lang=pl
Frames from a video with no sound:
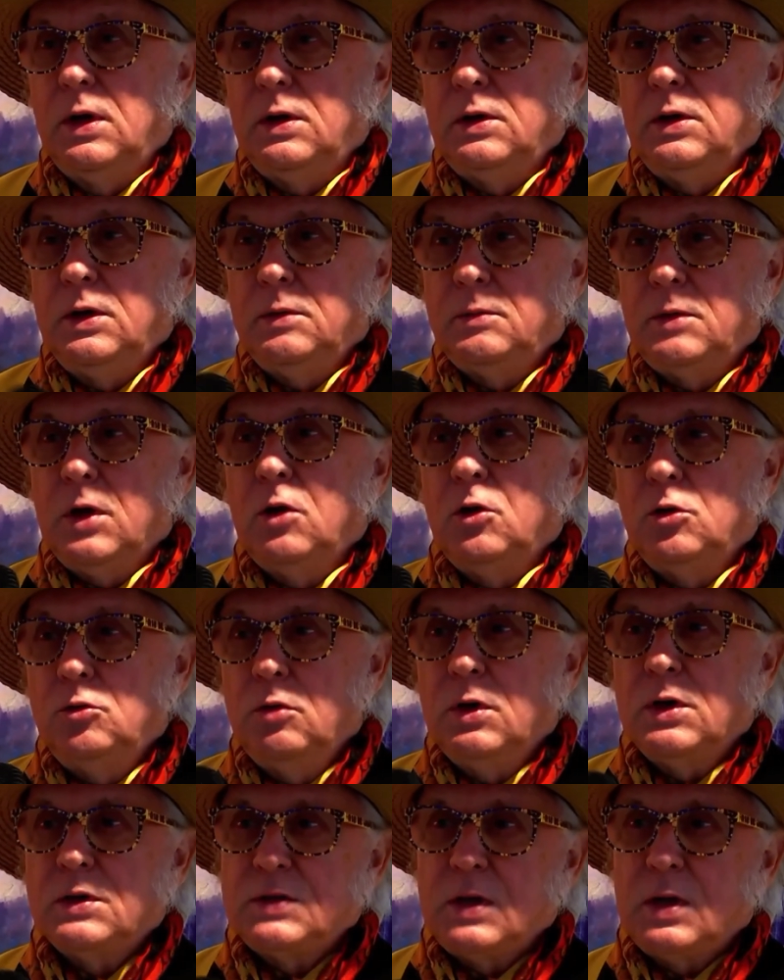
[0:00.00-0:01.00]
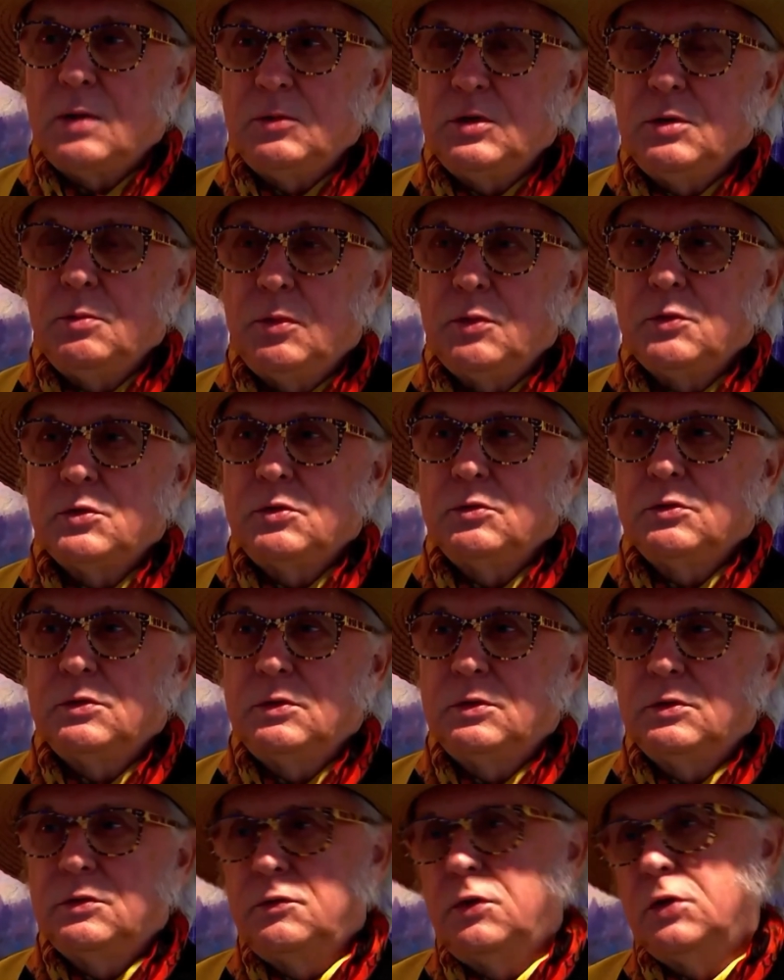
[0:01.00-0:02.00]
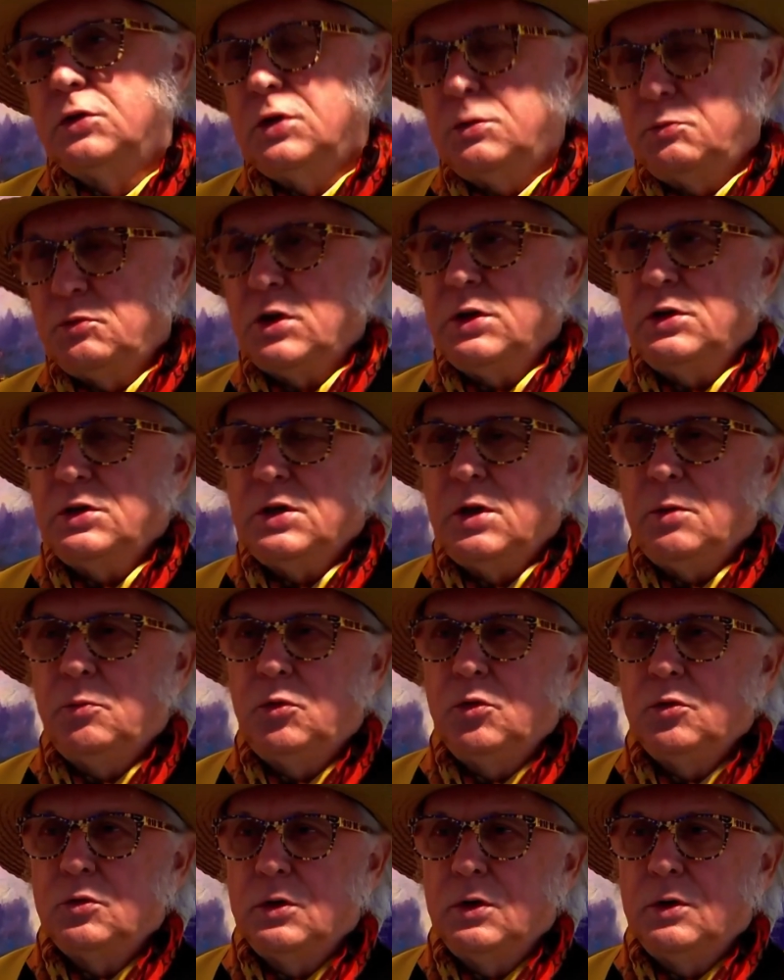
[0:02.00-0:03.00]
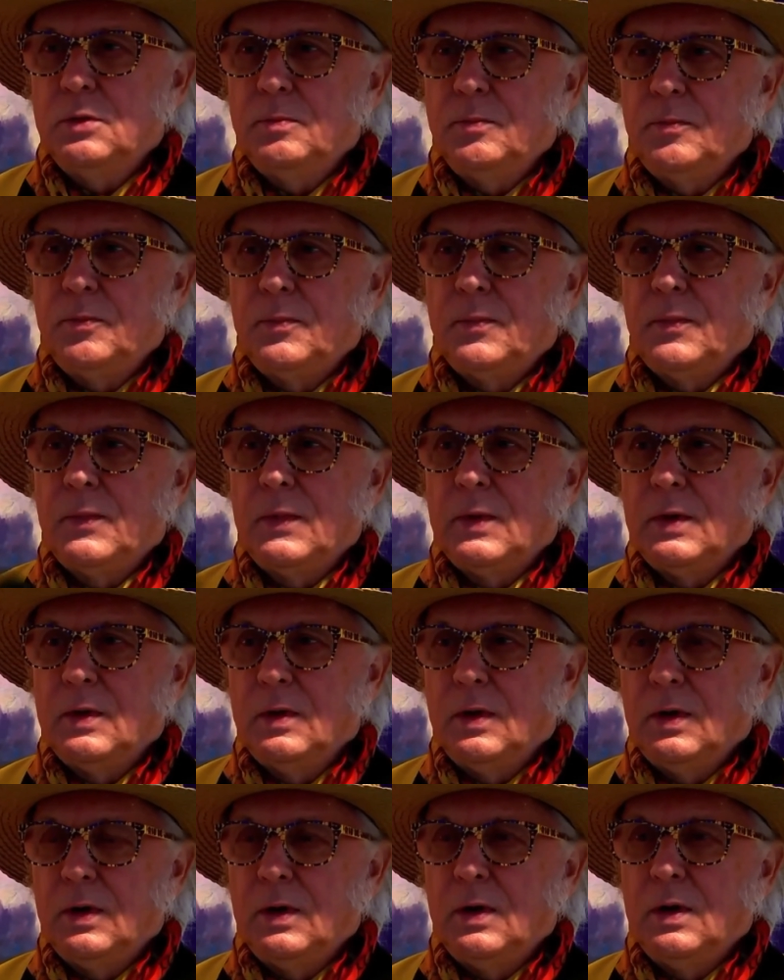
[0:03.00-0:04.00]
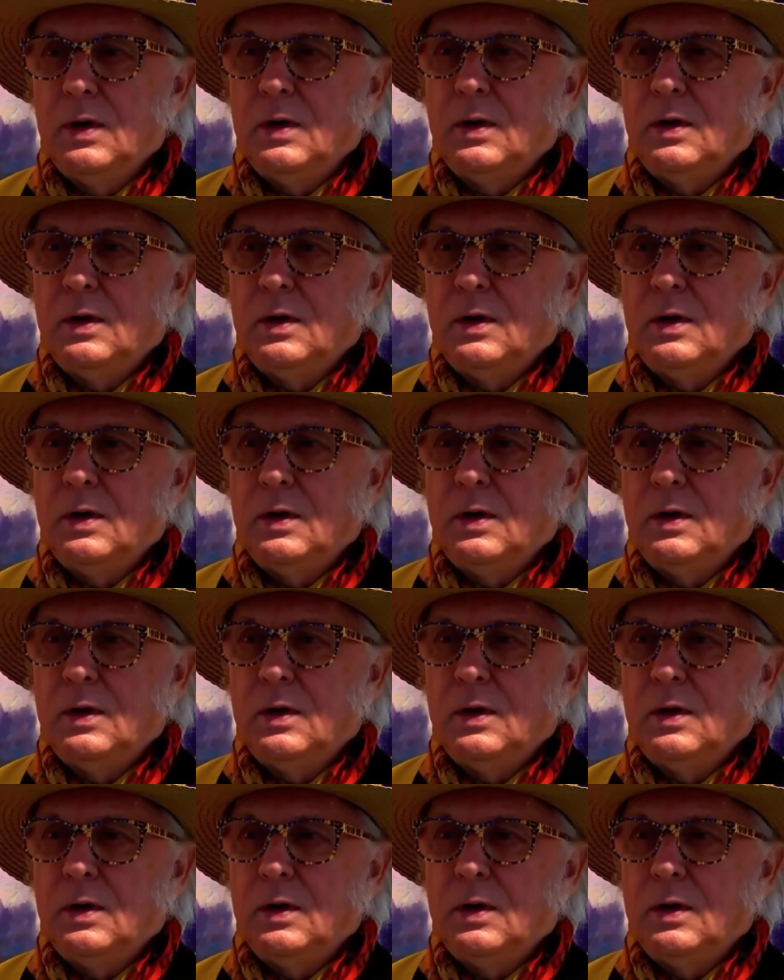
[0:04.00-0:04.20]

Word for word: I tego ducha staram się po prostu stworzyć, przenieść na płótno. Skąd